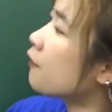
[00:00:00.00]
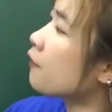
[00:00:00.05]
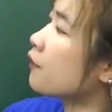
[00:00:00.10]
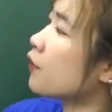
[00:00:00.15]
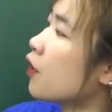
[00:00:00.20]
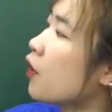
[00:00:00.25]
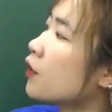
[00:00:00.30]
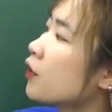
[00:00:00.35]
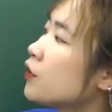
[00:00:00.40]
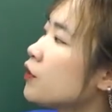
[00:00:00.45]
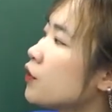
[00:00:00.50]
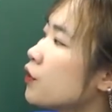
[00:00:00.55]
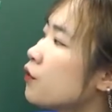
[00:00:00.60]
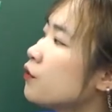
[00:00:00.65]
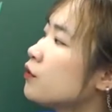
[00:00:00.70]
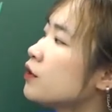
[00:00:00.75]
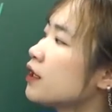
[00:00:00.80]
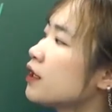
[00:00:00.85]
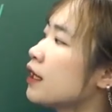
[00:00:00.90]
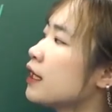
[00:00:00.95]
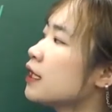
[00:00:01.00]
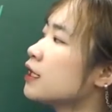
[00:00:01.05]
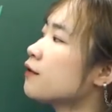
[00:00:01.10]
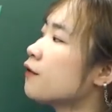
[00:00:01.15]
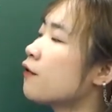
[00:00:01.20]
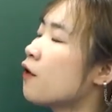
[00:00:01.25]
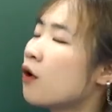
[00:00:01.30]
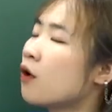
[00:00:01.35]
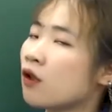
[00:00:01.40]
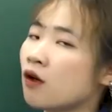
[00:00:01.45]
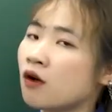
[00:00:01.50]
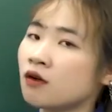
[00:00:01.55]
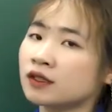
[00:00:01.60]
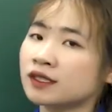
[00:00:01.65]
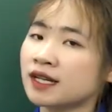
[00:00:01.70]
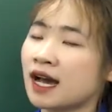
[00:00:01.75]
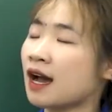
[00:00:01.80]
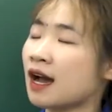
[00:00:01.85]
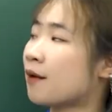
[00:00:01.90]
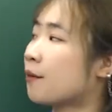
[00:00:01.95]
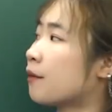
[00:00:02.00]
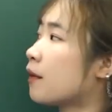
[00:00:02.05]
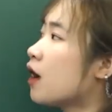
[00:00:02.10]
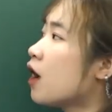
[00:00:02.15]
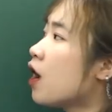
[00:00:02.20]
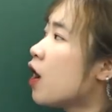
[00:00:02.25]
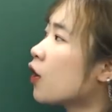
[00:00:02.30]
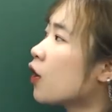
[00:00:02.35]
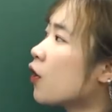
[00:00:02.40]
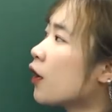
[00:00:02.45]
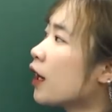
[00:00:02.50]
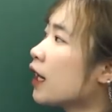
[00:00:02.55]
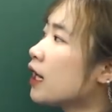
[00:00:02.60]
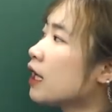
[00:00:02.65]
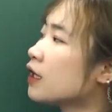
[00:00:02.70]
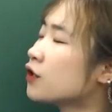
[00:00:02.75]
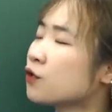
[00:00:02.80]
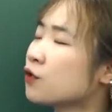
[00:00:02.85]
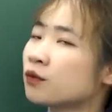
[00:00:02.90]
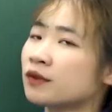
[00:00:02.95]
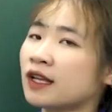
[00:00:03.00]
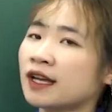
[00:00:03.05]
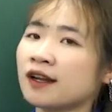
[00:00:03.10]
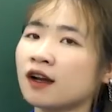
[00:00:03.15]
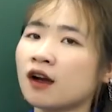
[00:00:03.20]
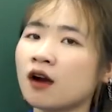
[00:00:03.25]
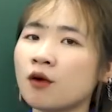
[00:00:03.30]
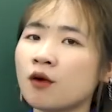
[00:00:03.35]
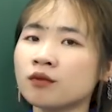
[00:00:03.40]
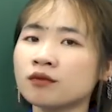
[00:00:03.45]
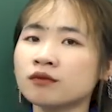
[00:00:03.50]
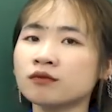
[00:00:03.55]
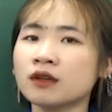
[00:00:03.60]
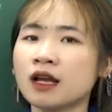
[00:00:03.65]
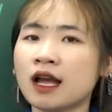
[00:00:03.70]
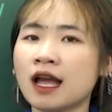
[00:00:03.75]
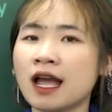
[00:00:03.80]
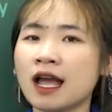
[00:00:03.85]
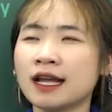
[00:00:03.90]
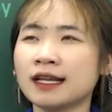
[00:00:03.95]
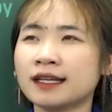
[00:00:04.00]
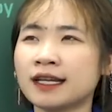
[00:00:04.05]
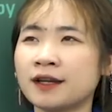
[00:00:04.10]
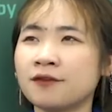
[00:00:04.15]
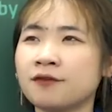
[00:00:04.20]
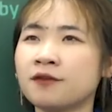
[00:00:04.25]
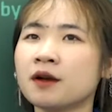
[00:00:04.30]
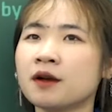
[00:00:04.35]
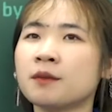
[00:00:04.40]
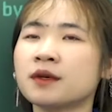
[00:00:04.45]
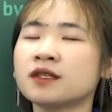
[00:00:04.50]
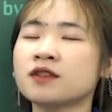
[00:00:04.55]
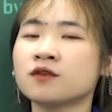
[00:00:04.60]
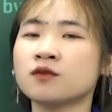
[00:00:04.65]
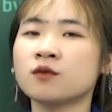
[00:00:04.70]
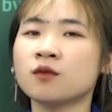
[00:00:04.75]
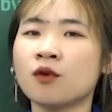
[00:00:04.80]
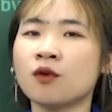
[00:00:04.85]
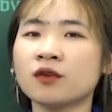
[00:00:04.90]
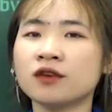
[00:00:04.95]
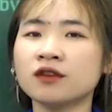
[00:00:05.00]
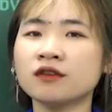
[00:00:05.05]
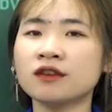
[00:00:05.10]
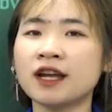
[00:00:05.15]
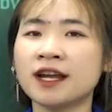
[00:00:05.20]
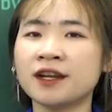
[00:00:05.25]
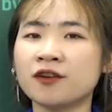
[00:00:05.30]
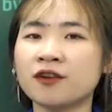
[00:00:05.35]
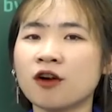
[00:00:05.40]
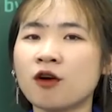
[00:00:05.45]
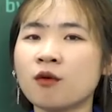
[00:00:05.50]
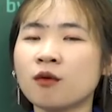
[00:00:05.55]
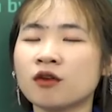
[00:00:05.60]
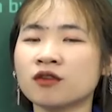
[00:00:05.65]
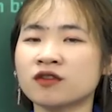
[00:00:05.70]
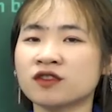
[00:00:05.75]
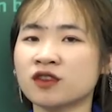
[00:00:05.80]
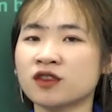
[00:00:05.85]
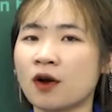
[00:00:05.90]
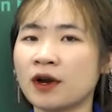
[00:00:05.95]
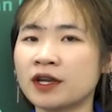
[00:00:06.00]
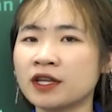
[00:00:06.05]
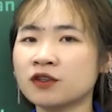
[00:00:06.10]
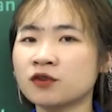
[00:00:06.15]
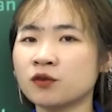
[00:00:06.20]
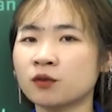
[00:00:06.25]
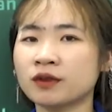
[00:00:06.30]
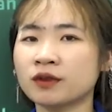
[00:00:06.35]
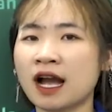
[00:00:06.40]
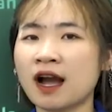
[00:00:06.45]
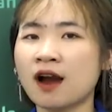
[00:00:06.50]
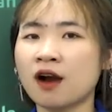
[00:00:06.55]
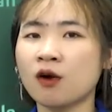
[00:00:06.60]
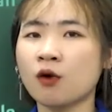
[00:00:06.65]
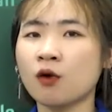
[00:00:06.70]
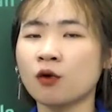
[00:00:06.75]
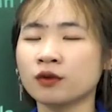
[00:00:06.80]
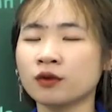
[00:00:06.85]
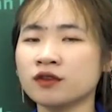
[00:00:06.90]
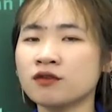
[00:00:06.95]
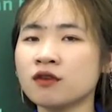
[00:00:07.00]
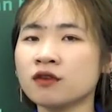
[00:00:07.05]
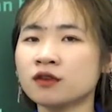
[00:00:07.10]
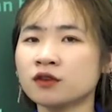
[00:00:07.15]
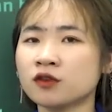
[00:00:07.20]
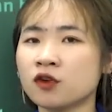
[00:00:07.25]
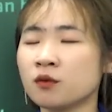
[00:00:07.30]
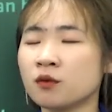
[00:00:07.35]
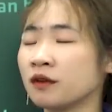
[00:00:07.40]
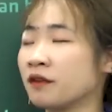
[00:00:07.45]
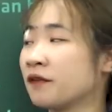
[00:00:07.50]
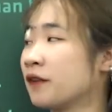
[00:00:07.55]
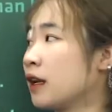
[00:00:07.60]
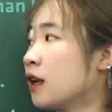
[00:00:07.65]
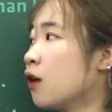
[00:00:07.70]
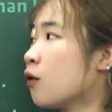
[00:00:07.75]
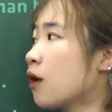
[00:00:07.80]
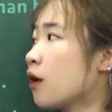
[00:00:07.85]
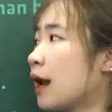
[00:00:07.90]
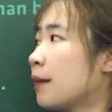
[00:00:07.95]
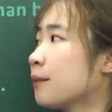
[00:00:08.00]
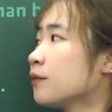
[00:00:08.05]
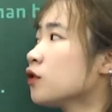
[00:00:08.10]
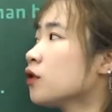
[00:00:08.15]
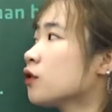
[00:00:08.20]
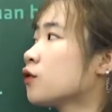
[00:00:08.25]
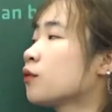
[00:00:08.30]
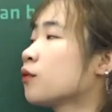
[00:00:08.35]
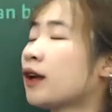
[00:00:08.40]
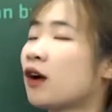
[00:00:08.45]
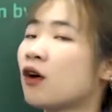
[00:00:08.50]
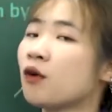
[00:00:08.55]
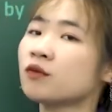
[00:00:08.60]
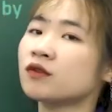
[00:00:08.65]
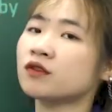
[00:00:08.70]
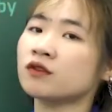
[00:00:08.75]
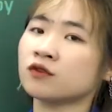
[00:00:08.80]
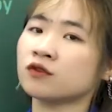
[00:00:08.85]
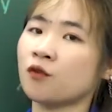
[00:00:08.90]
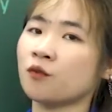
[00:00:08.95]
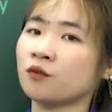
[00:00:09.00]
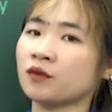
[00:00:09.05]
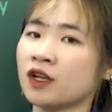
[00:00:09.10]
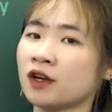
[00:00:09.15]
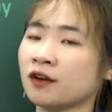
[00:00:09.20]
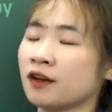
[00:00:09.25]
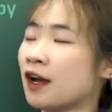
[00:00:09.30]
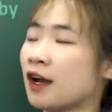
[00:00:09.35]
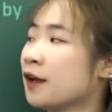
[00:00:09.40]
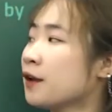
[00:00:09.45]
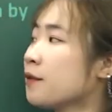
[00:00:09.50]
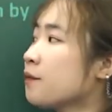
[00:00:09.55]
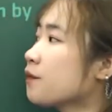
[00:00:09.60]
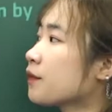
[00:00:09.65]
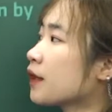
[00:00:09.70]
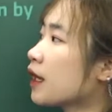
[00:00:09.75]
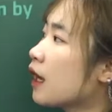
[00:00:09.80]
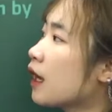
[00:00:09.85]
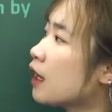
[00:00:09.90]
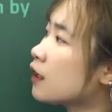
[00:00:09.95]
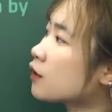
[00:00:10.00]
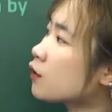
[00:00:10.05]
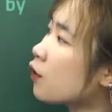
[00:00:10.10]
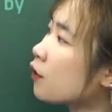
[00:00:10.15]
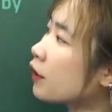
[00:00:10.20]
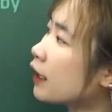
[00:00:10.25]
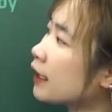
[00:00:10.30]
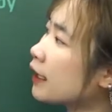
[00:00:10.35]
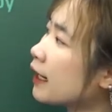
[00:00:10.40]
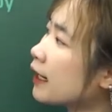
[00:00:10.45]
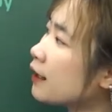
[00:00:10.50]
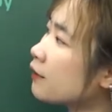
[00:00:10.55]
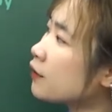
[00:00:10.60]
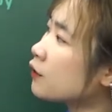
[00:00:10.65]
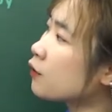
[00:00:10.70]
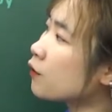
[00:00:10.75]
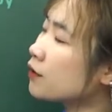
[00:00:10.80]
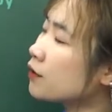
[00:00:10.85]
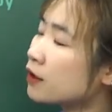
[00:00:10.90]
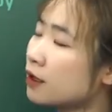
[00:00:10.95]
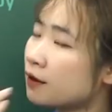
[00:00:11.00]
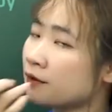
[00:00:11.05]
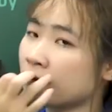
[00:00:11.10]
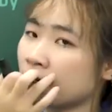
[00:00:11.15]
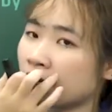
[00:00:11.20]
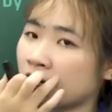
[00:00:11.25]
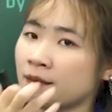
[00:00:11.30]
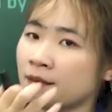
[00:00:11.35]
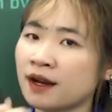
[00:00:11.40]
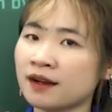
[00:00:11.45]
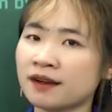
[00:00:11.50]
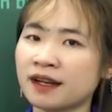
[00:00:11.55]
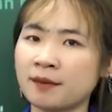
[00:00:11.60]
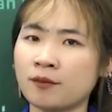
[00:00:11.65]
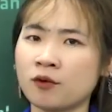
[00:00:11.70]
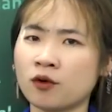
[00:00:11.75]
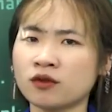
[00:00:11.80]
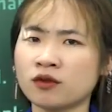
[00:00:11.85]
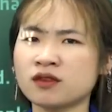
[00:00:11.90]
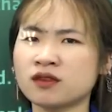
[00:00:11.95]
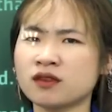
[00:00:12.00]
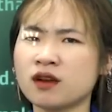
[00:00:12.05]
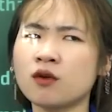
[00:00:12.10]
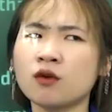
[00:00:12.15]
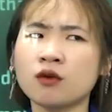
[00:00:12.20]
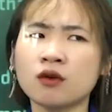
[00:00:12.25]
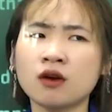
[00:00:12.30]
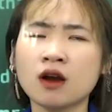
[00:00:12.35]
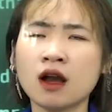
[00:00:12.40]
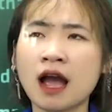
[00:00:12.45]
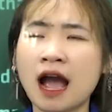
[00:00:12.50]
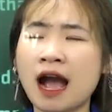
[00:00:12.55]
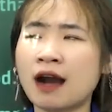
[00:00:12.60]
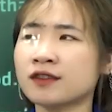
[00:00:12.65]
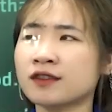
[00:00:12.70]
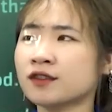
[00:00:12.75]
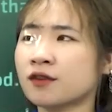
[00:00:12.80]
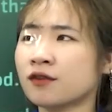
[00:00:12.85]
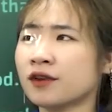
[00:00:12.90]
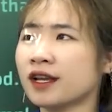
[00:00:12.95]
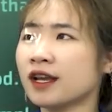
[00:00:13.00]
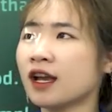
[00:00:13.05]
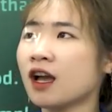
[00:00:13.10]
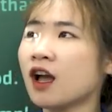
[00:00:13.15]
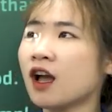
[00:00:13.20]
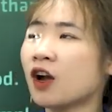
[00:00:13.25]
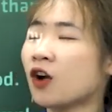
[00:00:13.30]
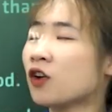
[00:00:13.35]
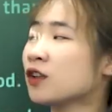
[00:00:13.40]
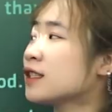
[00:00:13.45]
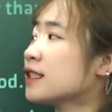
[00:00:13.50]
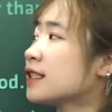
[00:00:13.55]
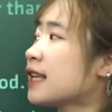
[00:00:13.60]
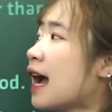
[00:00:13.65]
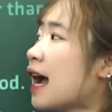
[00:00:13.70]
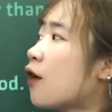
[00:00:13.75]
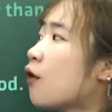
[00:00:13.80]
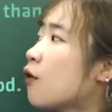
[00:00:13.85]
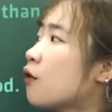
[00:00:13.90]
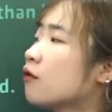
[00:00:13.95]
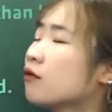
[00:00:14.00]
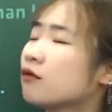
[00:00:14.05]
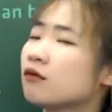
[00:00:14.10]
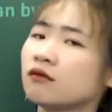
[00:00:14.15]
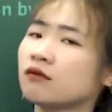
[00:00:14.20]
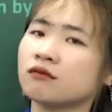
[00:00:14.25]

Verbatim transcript: not used it for a long time có nghĩa là chúng ta đã không cái việc mà sử dụng ngôn ngữ đấy nó không còn giỏi như chúng ta hồi trước nữa rồi vì vì lâu lắm rồi chúng ta không sử dụng tiếng đấy rồi cái này ví dụ như là việc các bạn để một con dâu à sorry con dao